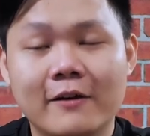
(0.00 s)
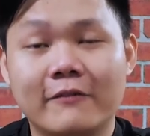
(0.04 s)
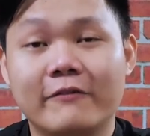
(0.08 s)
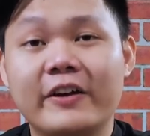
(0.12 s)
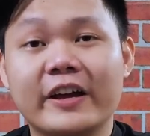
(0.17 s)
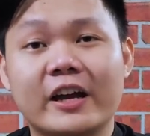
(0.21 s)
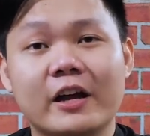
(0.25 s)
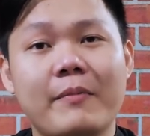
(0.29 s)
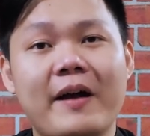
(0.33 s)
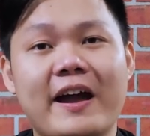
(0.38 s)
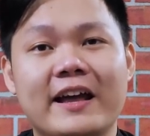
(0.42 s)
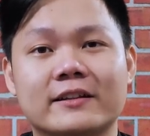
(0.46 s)

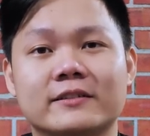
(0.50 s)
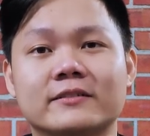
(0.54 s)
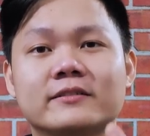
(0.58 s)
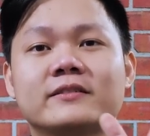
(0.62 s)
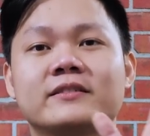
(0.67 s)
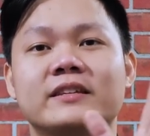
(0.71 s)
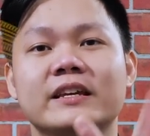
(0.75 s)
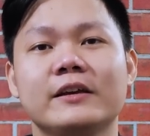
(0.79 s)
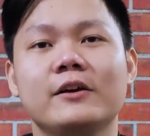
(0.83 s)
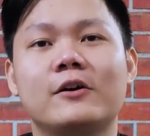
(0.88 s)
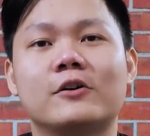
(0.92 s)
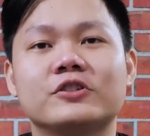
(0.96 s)
Với các bạn,
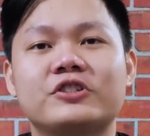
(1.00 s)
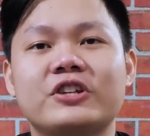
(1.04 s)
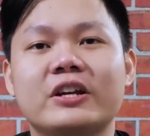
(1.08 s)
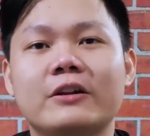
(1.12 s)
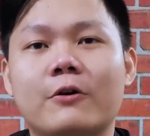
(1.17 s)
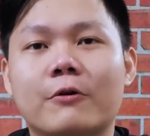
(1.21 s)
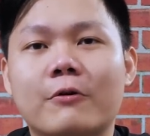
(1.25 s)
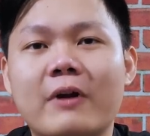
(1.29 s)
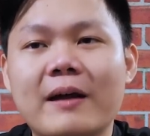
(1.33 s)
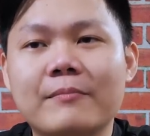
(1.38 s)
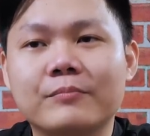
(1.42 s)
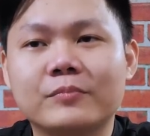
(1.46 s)
single
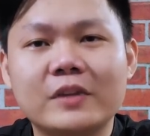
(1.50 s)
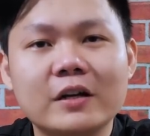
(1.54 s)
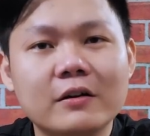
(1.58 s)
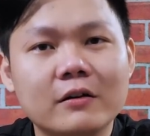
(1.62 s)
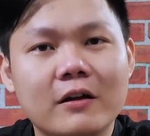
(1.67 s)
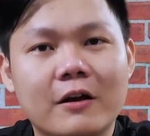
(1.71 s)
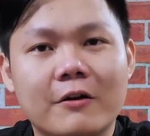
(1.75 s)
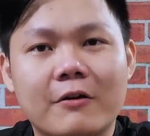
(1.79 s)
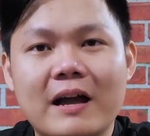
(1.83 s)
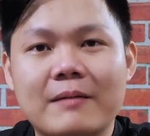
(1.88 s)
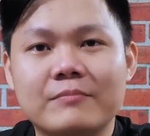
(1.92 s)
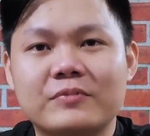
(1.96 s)
channel RAM
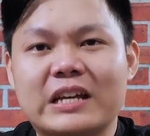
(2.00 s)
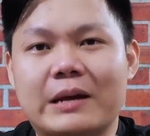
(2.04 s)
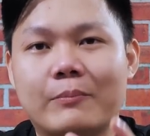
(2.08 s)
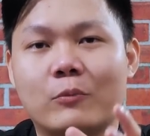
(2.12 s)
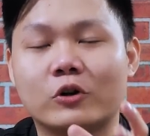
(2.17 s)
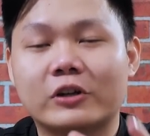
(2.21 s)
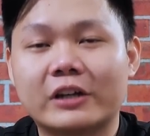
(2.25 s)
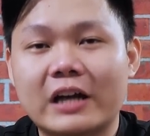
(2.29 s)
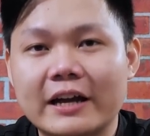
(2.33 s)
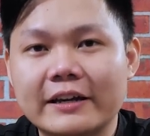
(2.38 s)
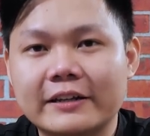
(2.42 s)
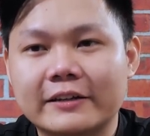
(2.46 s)
tức là RAM chạy
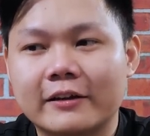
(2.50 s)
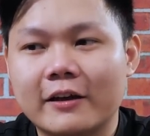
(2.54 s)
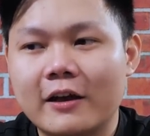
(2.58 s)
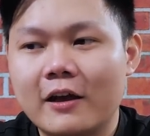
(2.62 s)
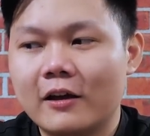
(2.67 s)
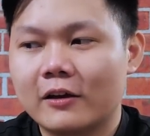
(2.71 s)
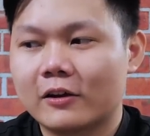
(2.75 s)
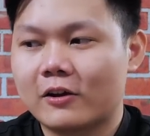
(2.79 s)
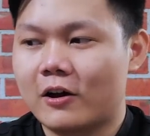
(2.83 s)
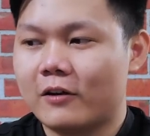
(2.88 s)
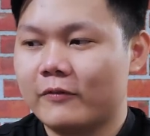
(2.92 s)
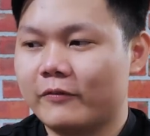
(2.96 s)
một kênh,
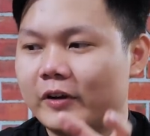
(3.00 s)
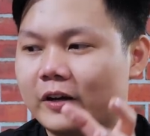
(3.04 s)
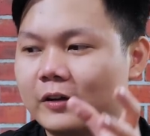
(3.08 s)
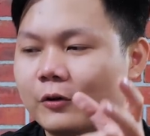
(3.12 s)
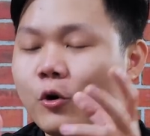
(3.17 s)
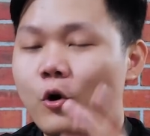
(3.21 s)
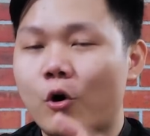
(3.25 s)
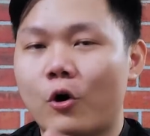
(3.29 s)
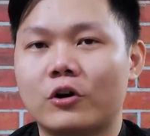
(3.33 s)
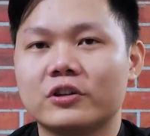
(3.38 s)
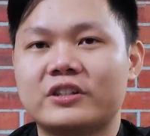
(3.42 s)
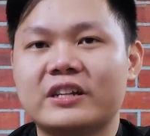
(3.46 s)
còn việc
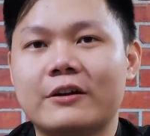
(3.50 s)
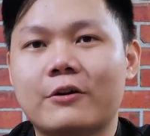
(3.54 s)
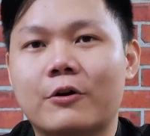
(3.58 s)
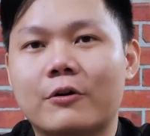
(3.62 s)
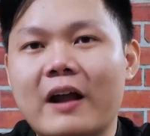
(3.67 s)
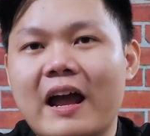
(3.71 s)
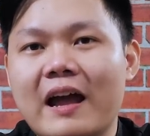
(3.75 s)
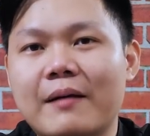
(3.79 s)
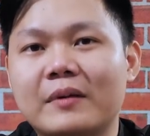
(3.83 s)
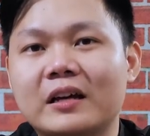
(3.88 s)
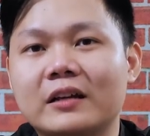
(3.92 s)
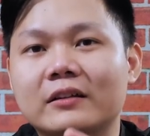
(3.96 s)
dual channel
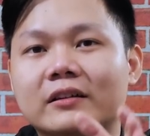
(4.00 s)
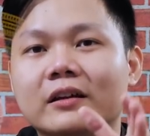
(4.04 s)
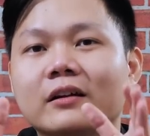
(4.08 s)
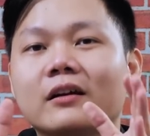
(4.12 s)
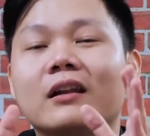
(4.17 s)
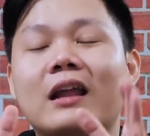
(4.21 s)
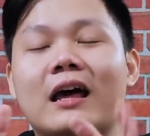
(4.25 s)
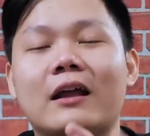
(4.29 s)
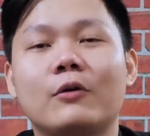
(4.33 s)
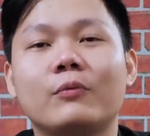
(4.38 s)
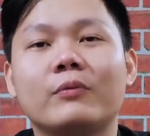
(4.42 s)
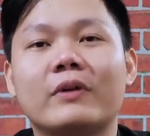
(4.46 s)
RAM á,
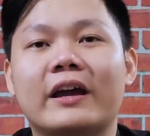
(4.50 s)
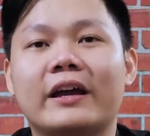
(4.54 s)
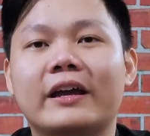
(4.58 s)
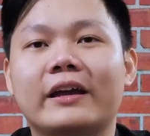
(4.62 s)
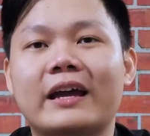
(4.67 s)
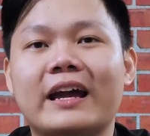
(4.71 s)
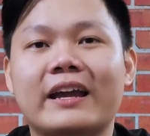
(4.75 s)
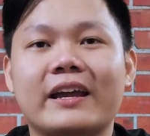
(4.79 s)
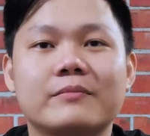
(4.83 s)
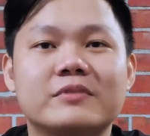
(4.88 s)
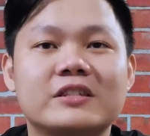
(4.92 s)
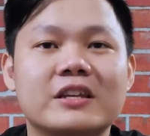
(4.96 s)
tức là lúc này
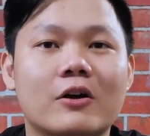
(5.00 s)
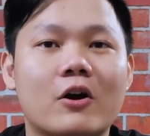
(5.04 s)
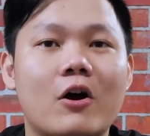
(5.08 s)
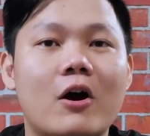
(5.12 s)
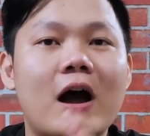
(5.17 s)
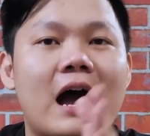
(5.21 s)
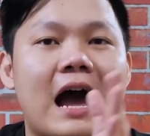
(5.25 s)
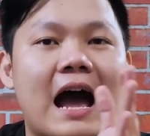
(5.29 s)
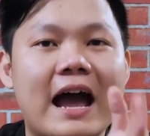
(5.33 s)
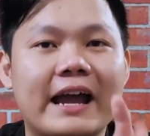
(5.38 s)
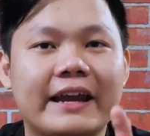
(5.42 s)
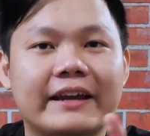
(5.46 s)
anh em sẽ
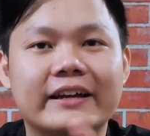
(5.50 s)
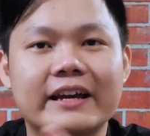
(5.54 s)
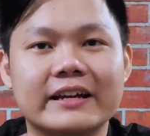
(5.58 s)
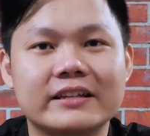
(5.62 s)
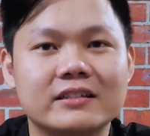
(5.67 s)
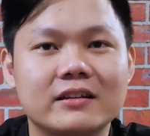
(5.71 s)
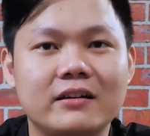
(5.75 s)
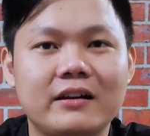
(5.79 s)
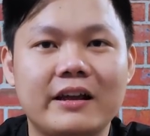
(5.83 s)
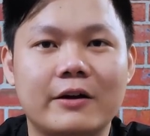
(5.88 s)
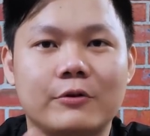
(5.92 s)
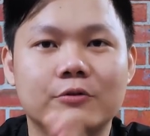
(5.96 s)
có hai kênh
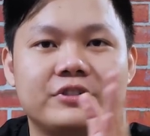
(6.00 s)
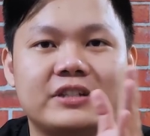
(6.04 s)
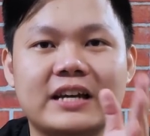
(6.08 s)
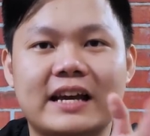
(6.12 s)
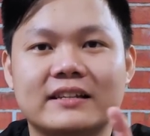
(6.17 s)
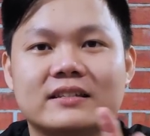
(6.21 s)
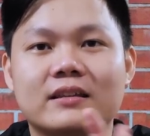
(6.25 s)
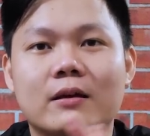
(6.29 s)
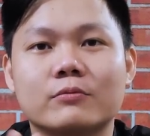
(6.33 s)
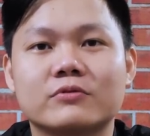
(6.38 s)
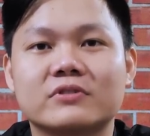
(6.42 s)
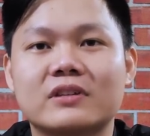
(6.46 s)
dữ liệu
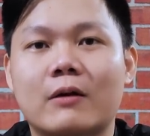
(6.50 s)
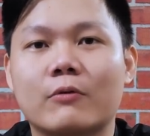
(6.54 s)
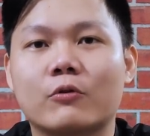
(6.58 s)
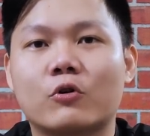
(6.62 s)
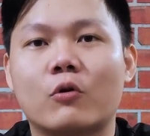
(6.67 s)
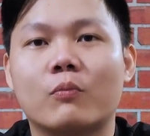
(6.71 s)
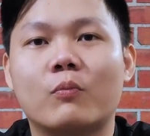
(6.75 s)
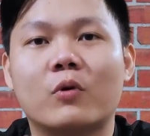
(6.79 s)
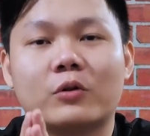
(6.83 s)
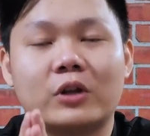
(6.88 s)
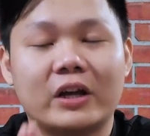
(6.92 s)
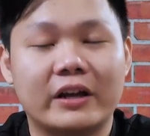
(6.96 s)
chạy song song
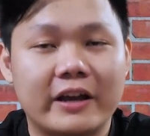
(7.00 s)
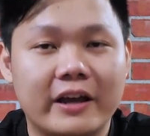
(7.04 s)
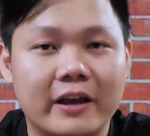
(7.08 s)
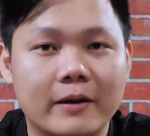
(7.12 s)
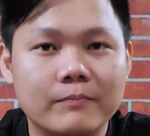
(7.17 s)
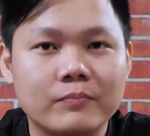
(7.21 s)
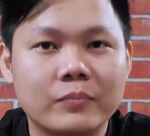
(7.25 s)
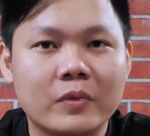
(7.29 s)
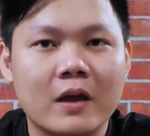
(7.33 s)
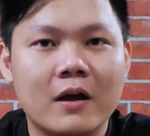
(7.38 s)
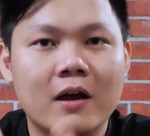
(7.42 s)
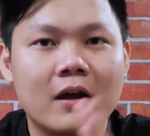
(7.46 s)
cùng một thời điểm